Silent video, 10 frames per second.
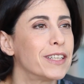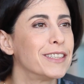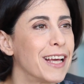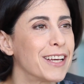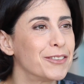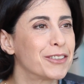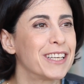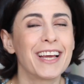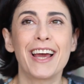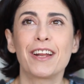ideia do
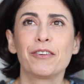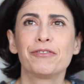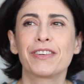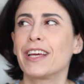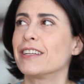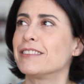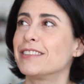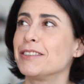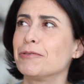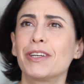que era. Eu fiquei
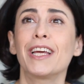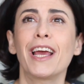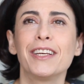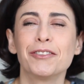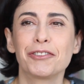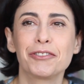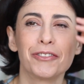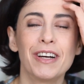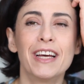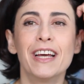assim, o que é isso?
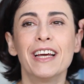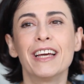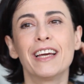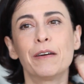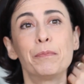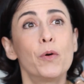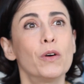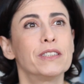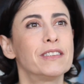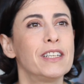Pô,
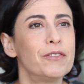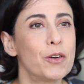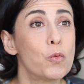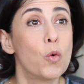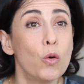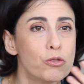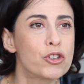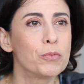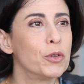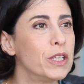esse livro é o
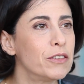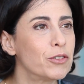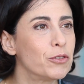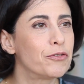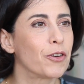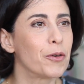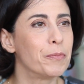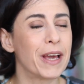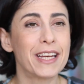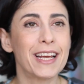último livro do
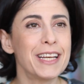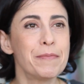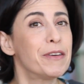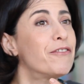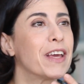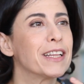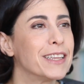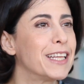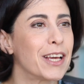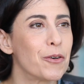Flaubert e ele me
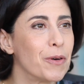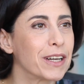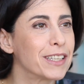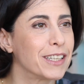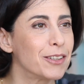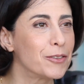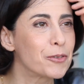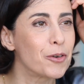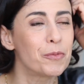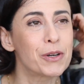vendeu aquilo
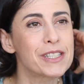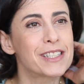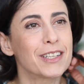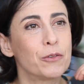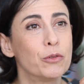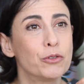como assim o